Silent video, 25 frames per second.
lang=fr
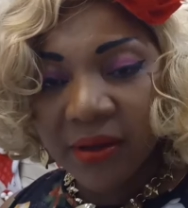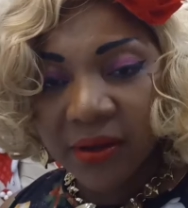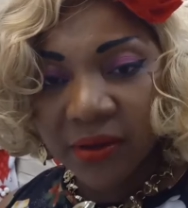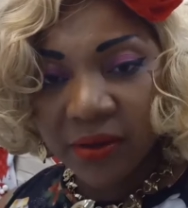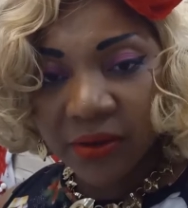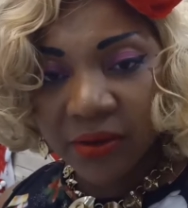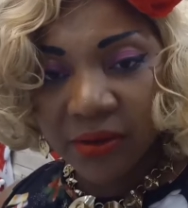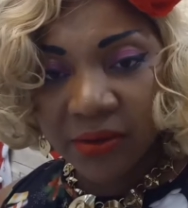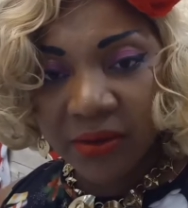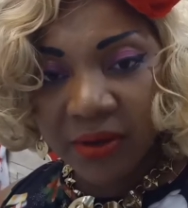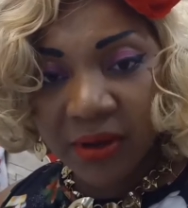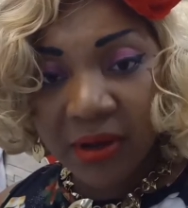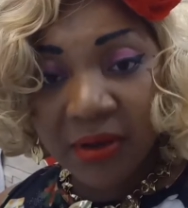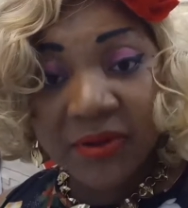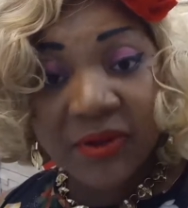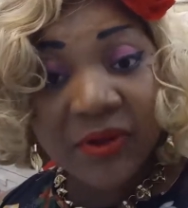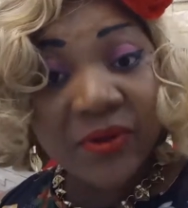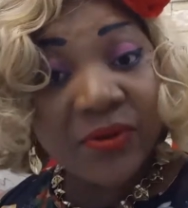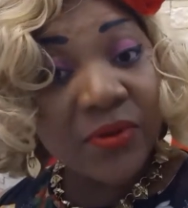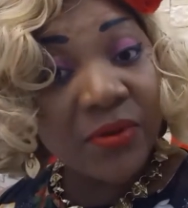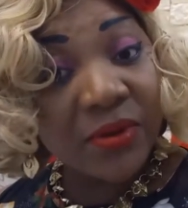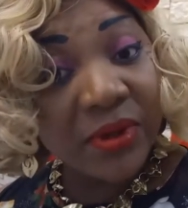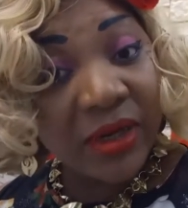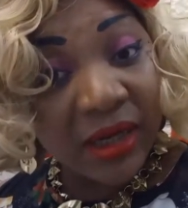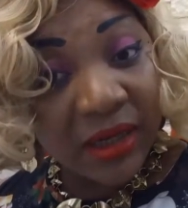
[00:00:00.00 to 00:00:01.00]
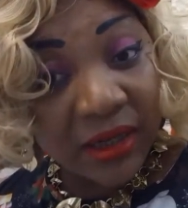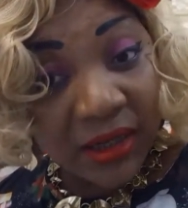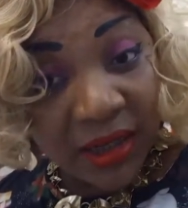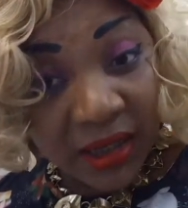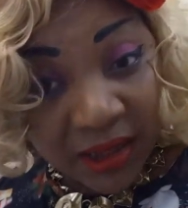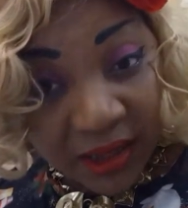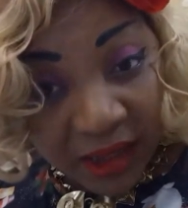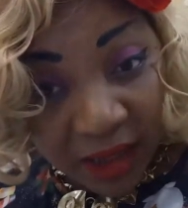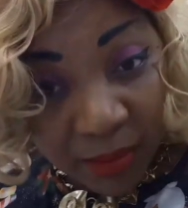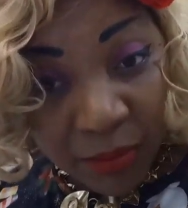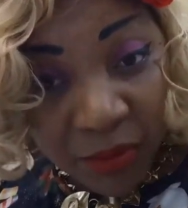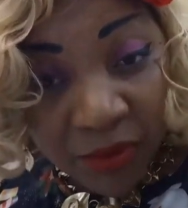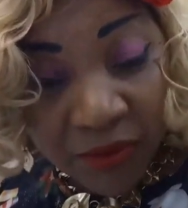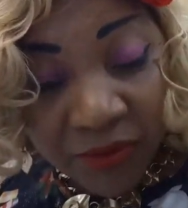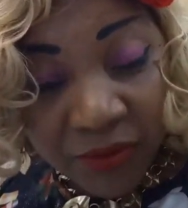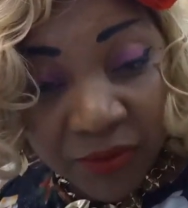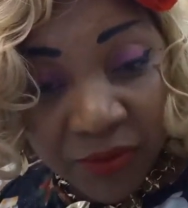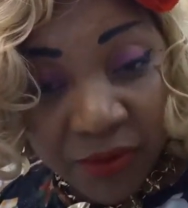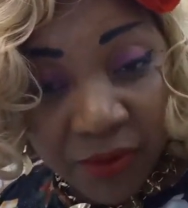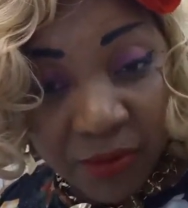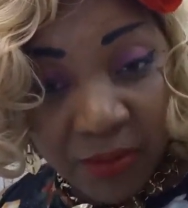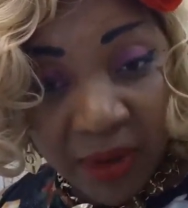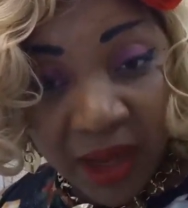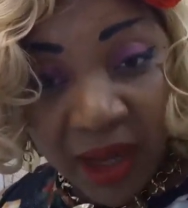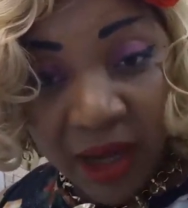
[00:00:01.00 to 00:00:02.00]
Euh, quand ce sont des, très bons fruits
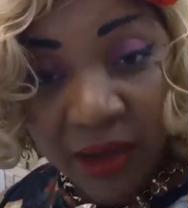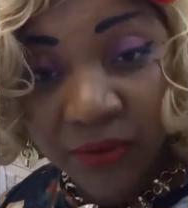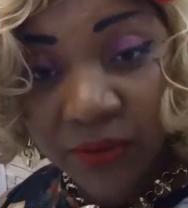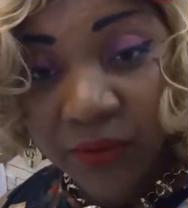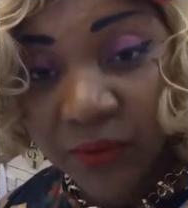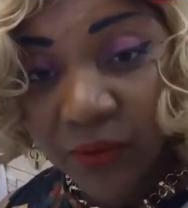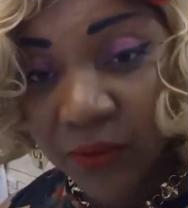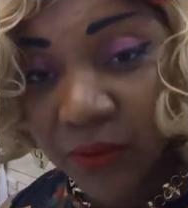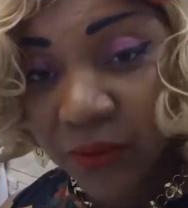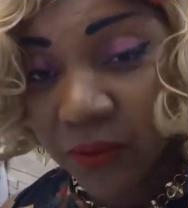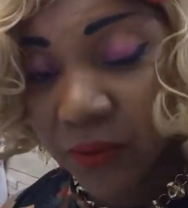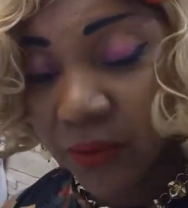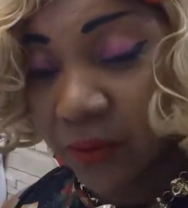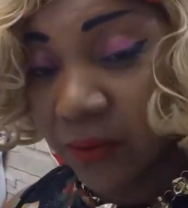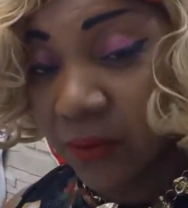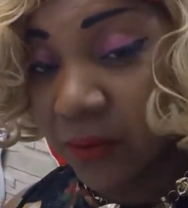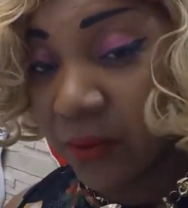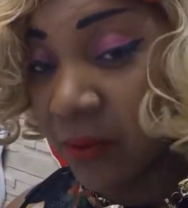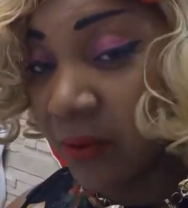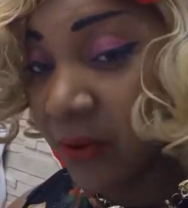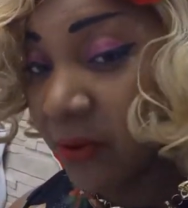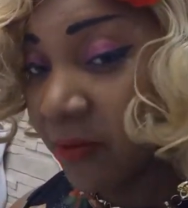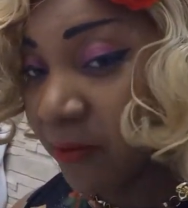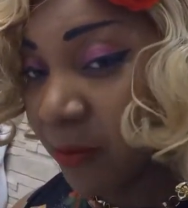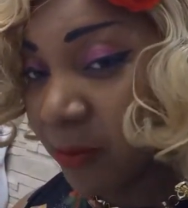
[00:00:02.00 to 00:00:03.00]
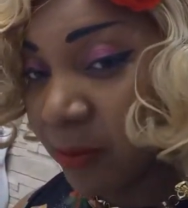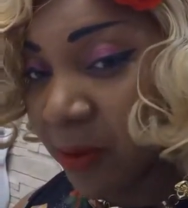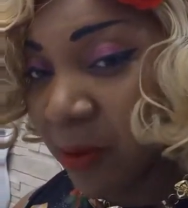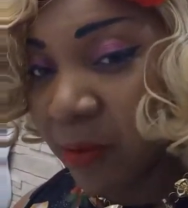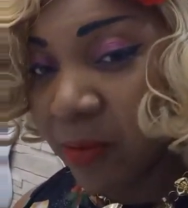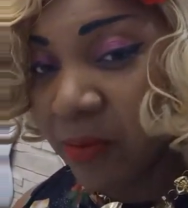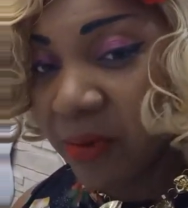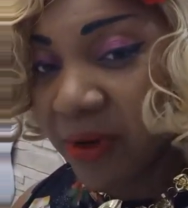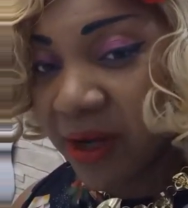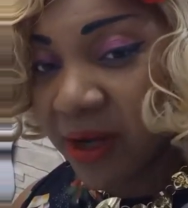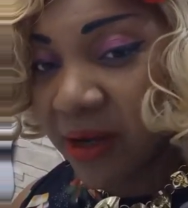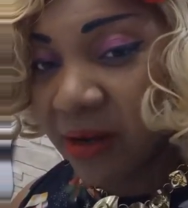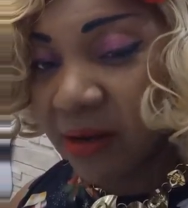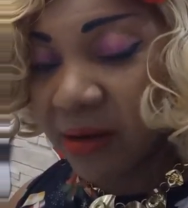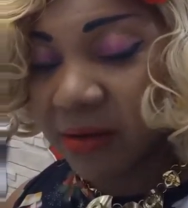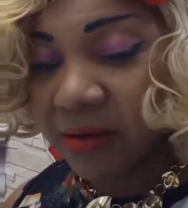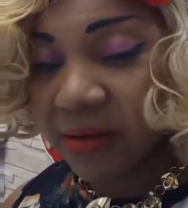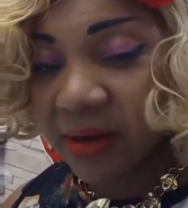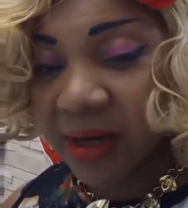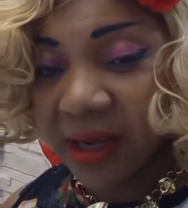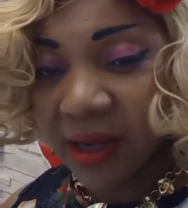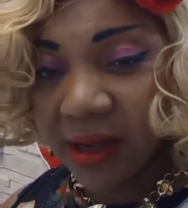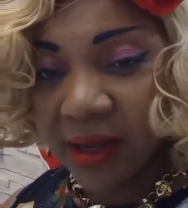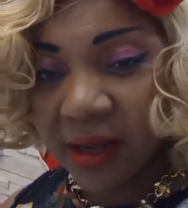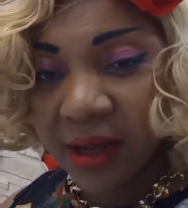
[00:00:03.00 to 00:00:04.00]
de mer, donc euh, il ne faut pas oublier hein,
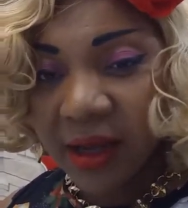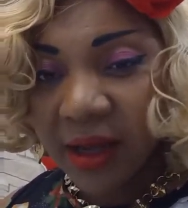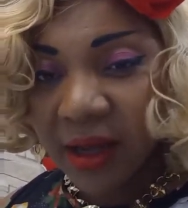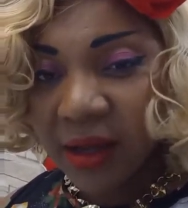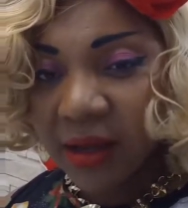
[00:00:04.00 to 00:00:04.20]
les,